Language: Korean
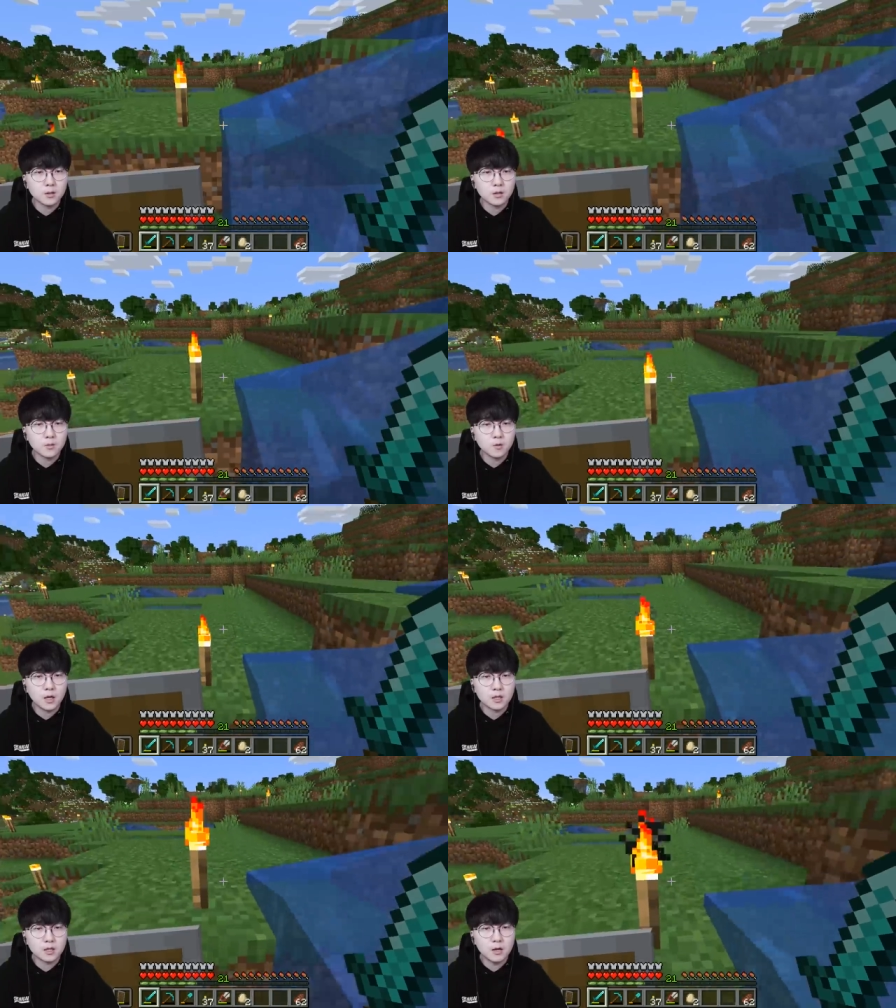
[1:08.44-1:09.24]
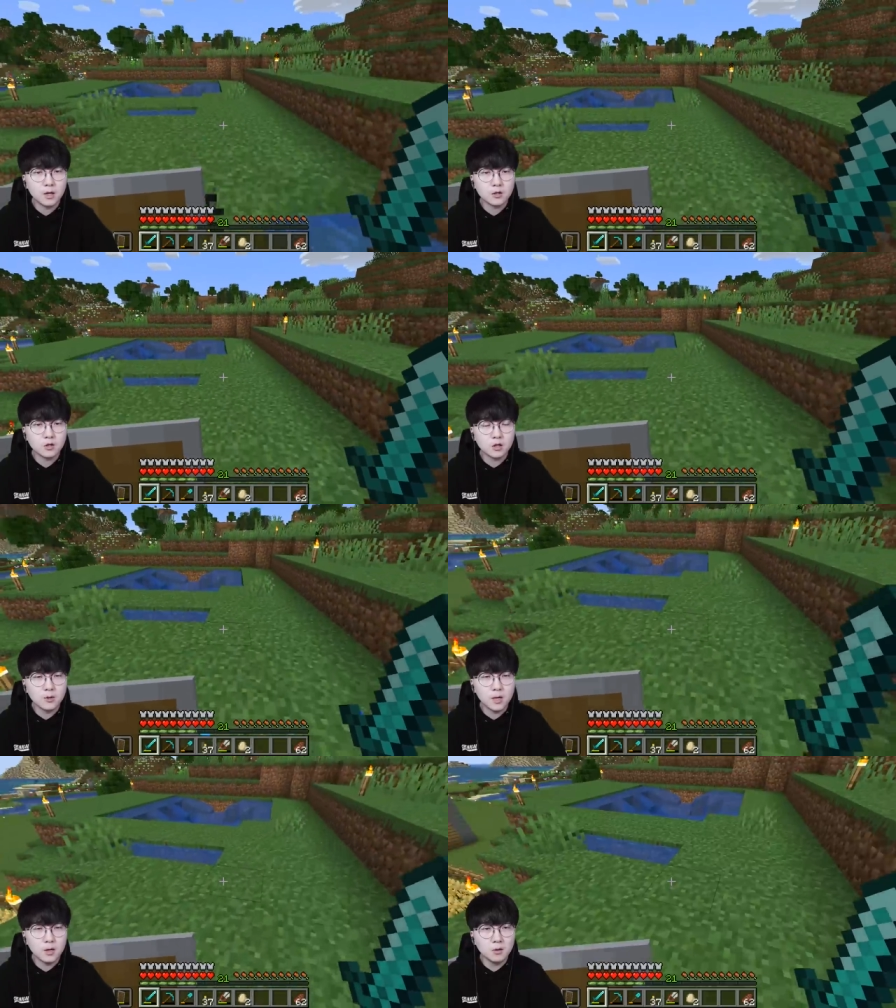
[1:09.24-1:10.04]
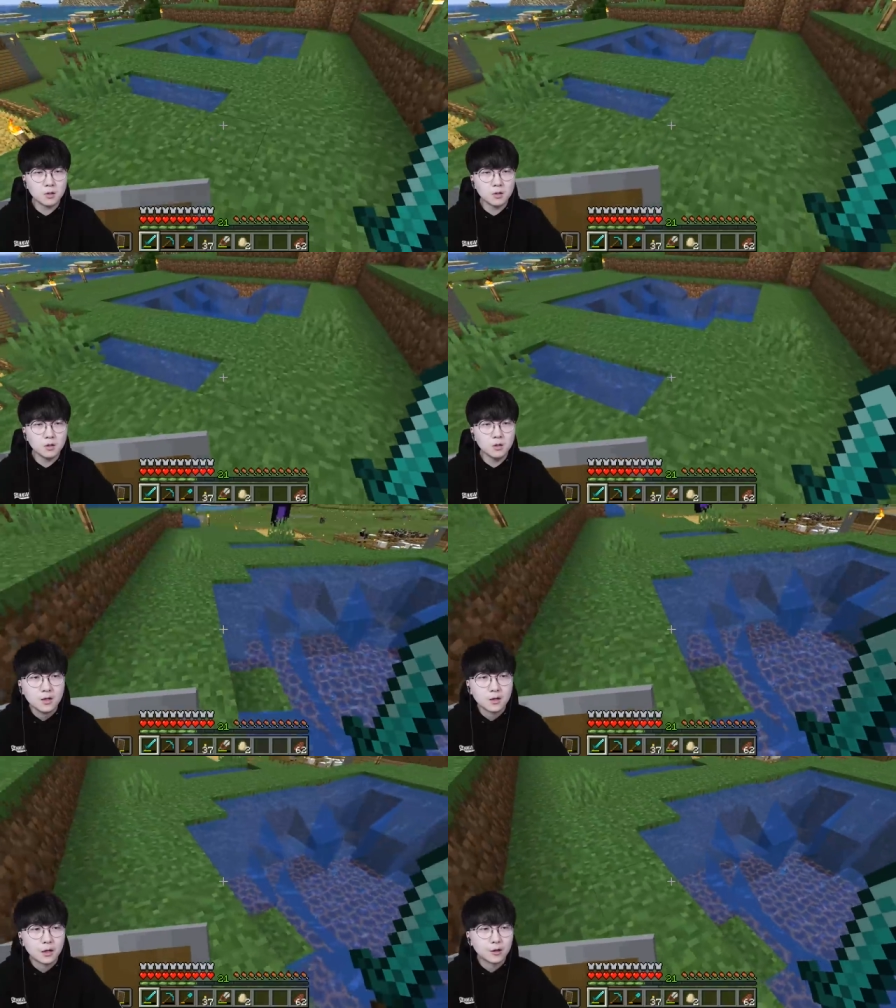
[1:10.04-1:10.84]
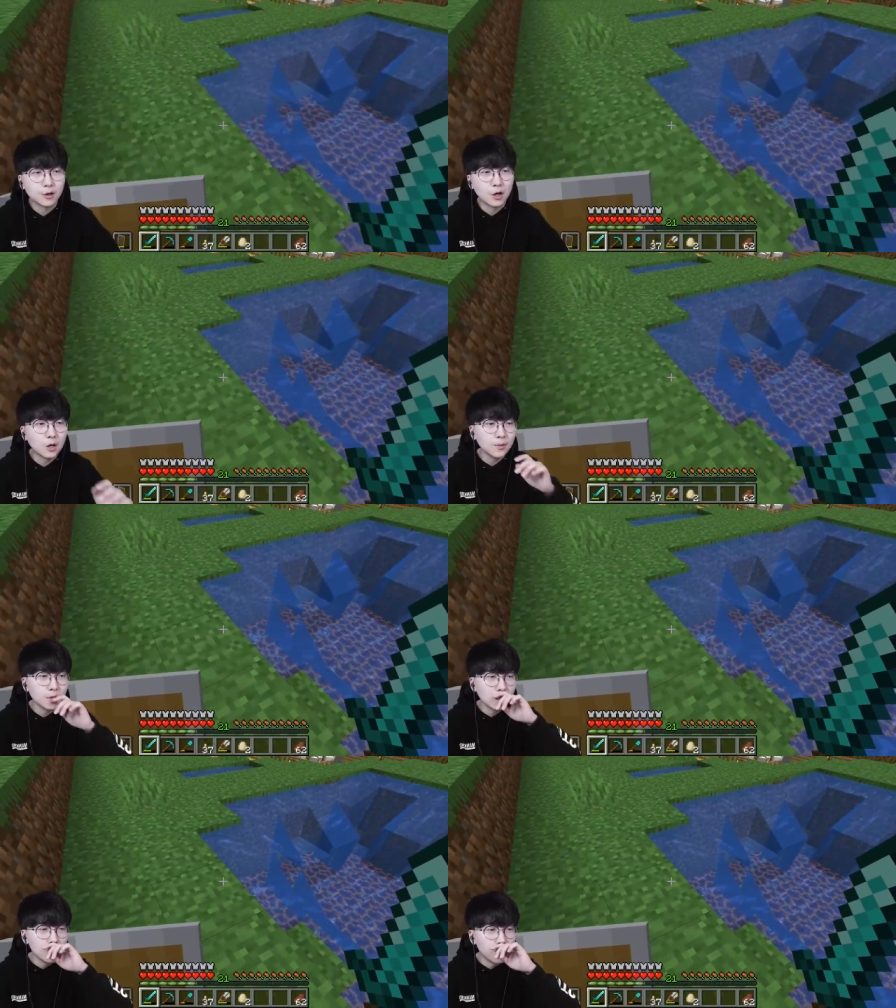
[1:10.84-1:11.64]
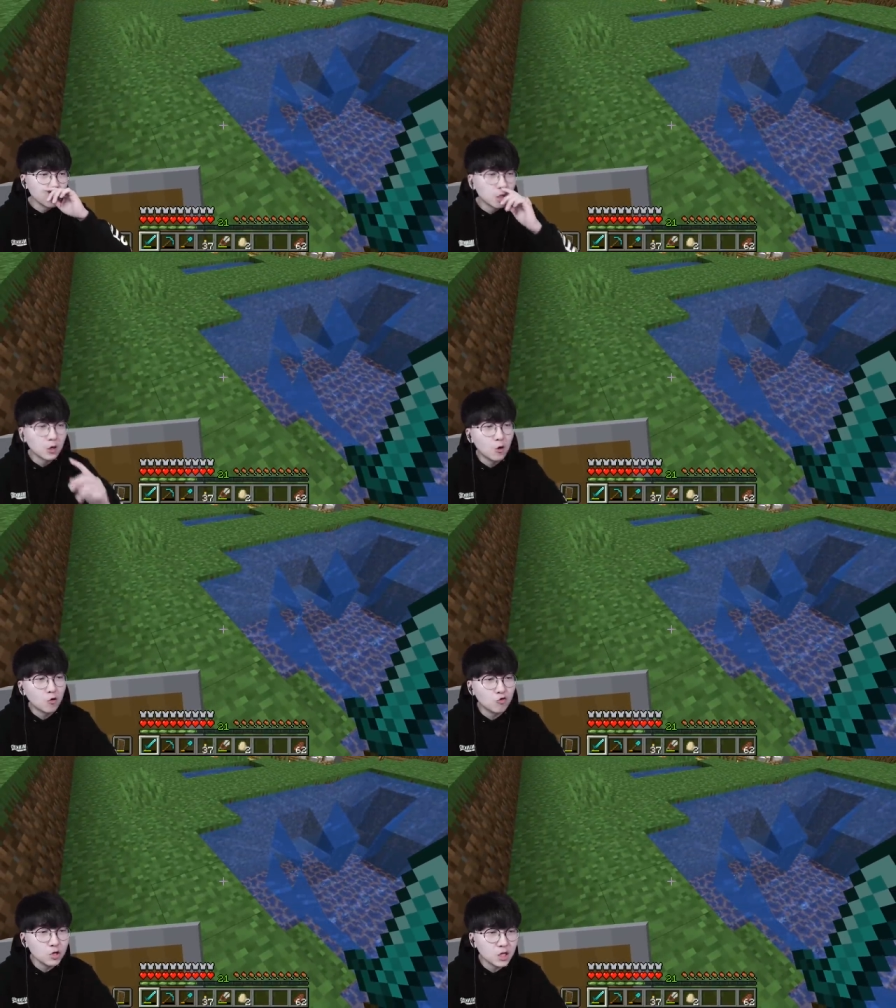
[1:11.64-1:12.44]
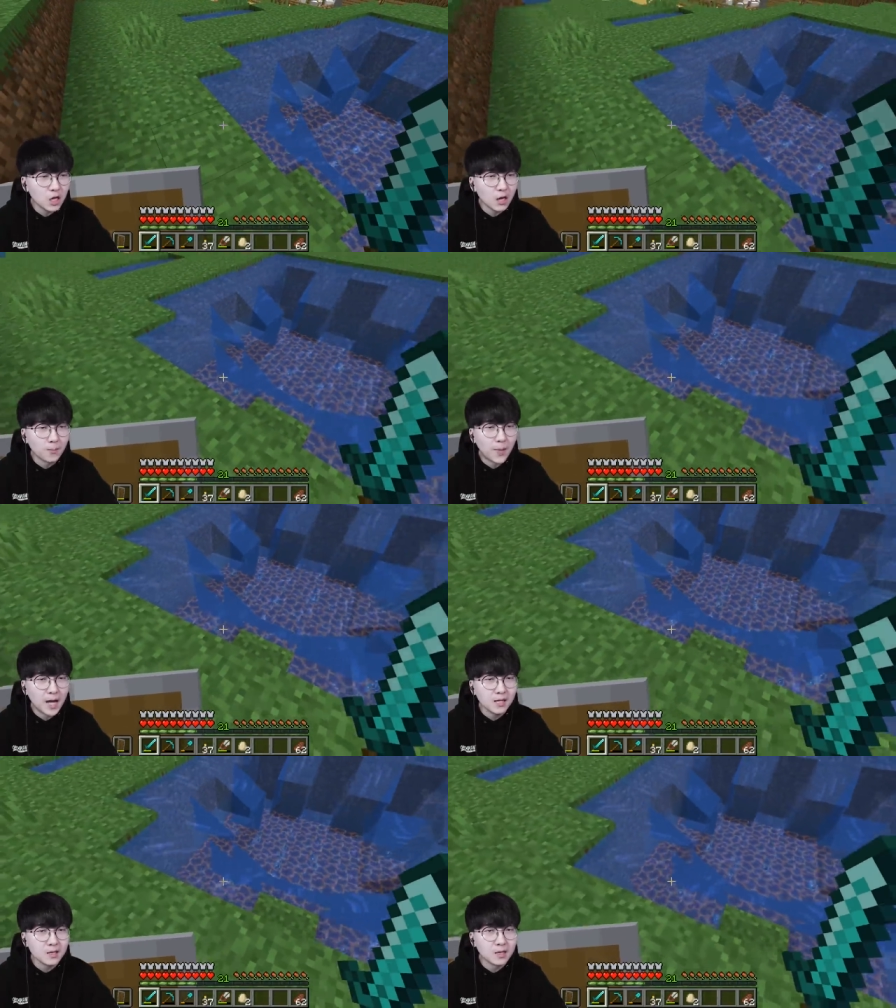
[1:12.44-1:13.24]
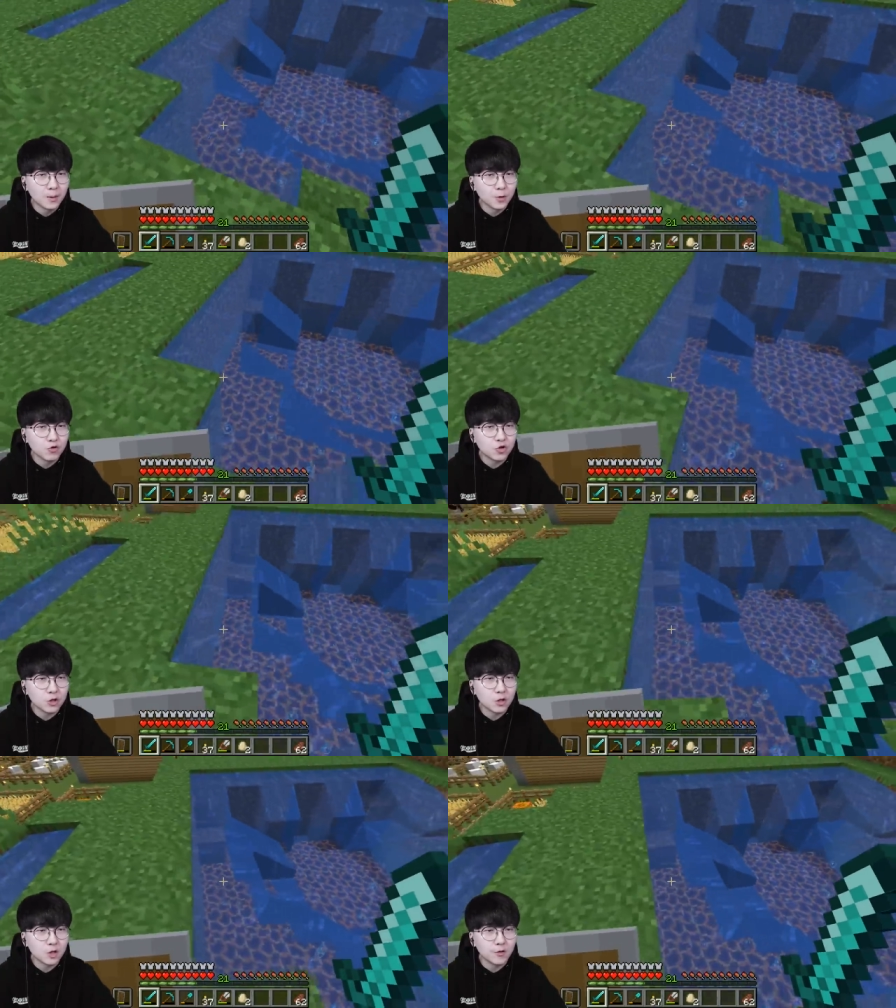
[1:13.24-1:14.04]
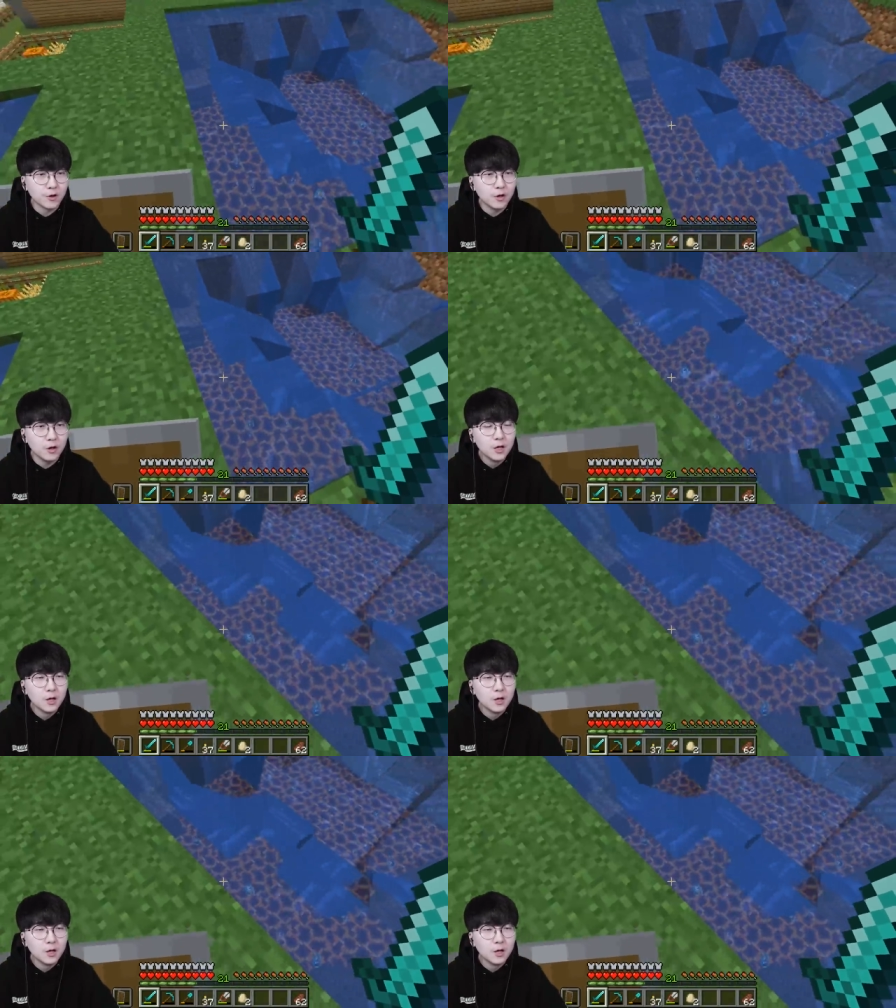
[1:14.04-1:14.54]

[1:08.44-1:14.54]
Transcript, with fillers: 지금도 아직 상황이 처참하거든요 그래서 여러분들 이걸 보시고 꿀팁 많이들 남겨주셨더라고요